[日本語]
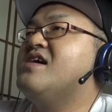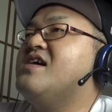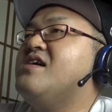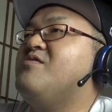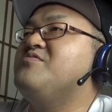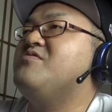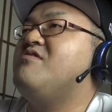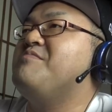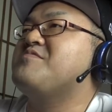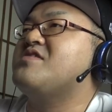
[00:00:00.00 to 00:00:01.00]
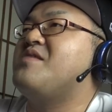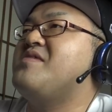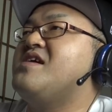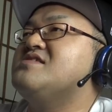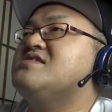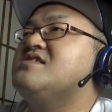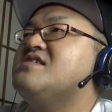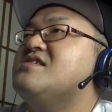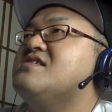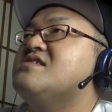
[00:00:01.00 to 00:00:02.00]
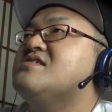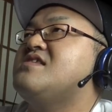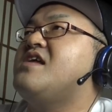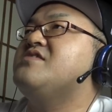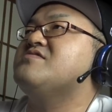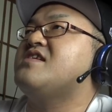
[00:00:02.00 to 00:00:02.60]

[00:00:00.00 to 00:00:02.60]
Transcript: えー、炎ロープとダメージ電流